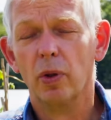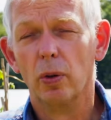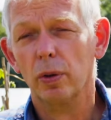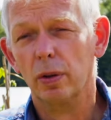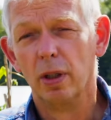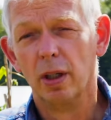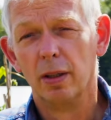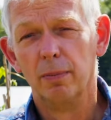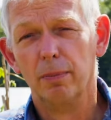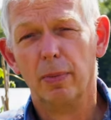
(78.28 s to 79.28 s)
Und
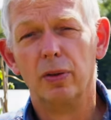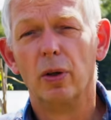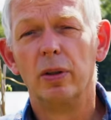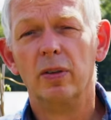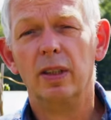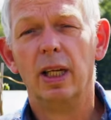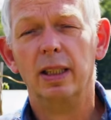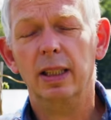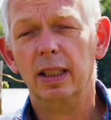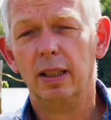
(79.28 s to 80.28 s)
ähm, man sollte sie
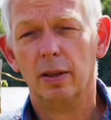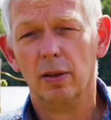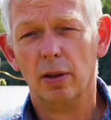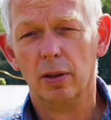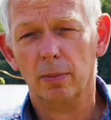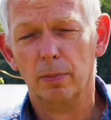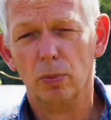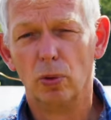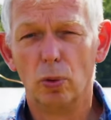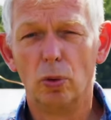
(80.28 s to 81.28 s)
dann nicht
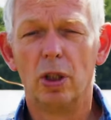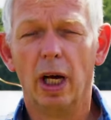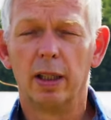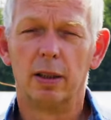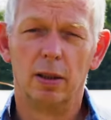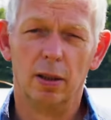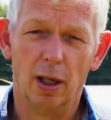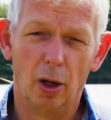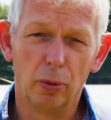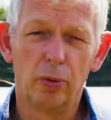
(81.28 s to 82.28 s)
ähm, zu stark
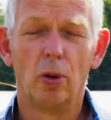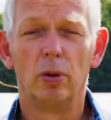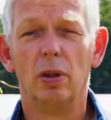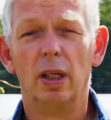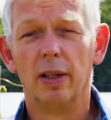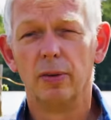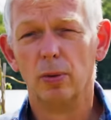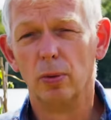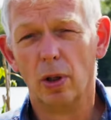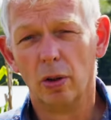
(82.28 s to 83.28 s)
austrocknen
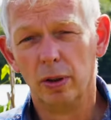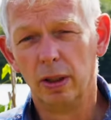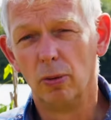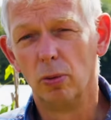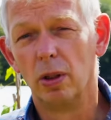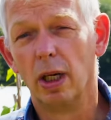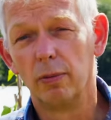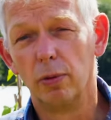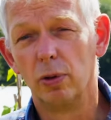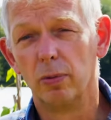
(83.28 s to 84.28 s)
lassen und auch nicht zu
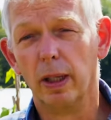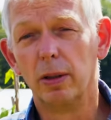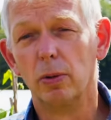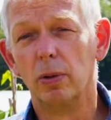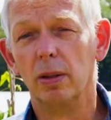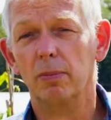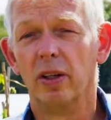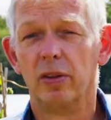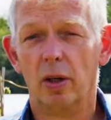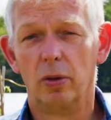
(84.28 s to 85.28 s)
stark für Schwankungen im
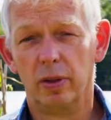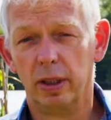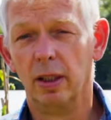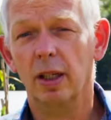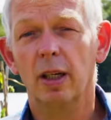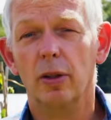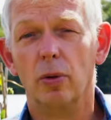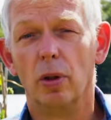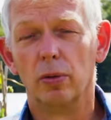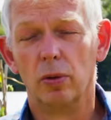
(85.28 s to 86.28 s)
Wasserhaushalt
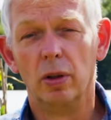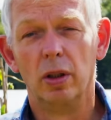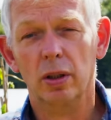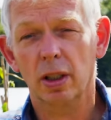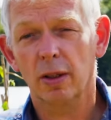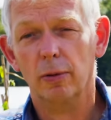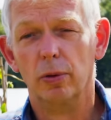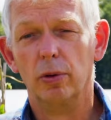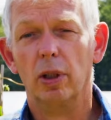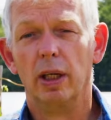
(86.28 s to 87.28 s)
sorgen, sondern
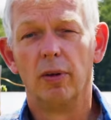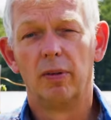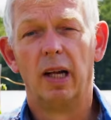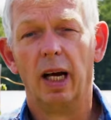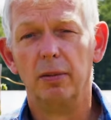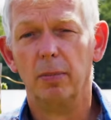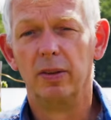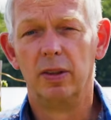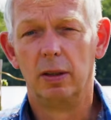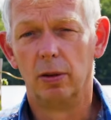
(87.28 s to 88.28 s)
für eine etwas
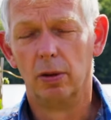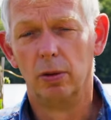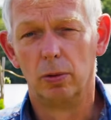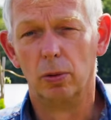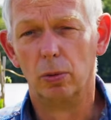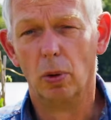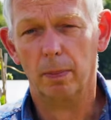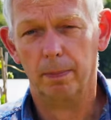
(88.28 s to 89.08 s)
gleichmäßigere Kultur.